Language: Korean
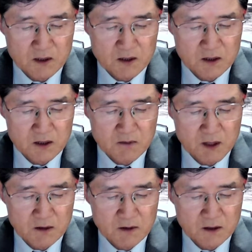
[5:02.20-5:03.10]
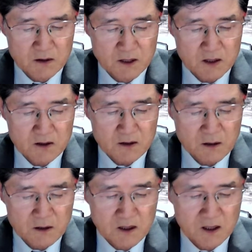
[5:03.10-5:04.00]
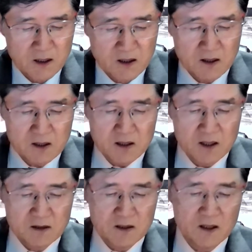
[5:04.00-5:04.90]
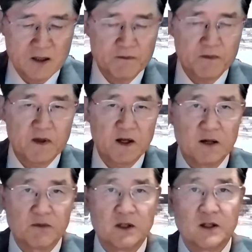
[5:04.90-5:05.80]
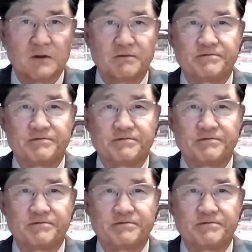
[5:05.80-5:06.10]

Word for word: 이 망대를 흘리라 하니라 아멘